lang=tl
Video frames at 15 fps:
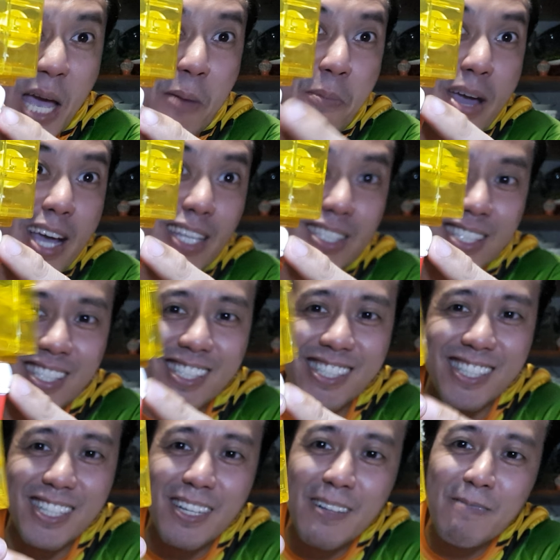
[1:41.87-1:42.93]
Damn it!
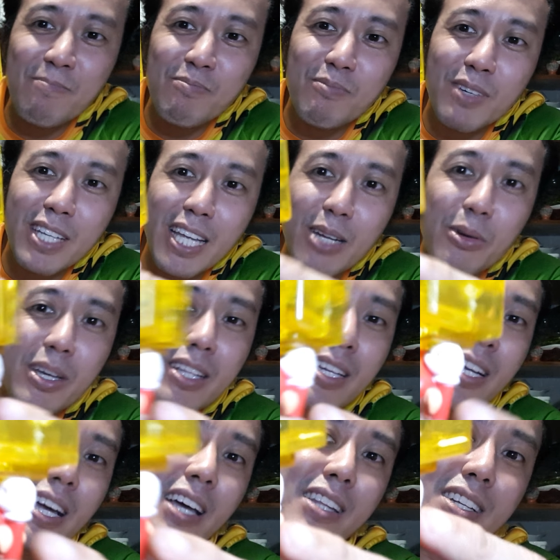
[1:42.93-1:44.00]
But anyway,
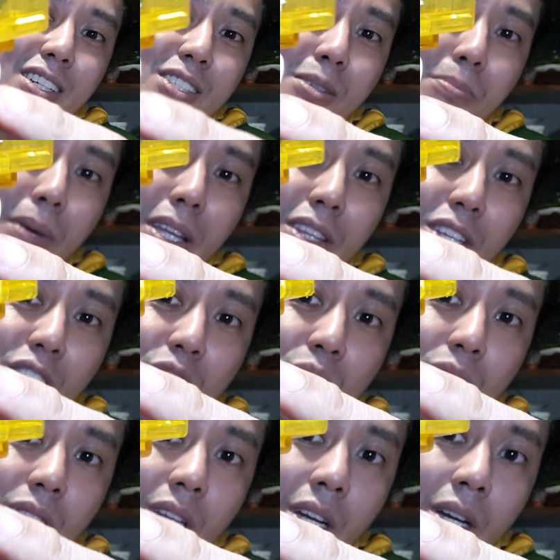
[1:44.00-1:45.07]
there, yeah, there's a paint
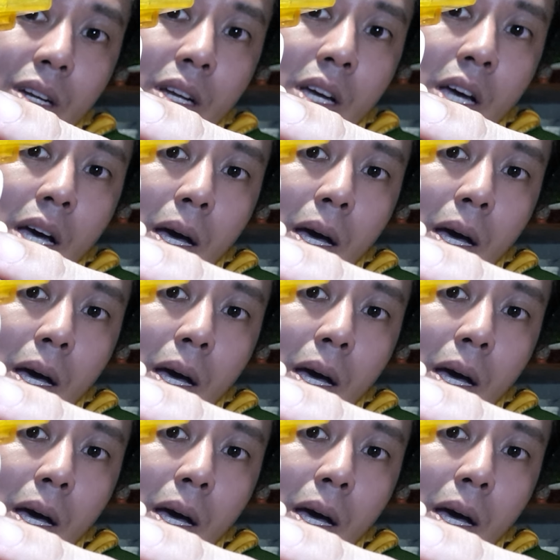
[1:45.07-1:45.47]
issue there.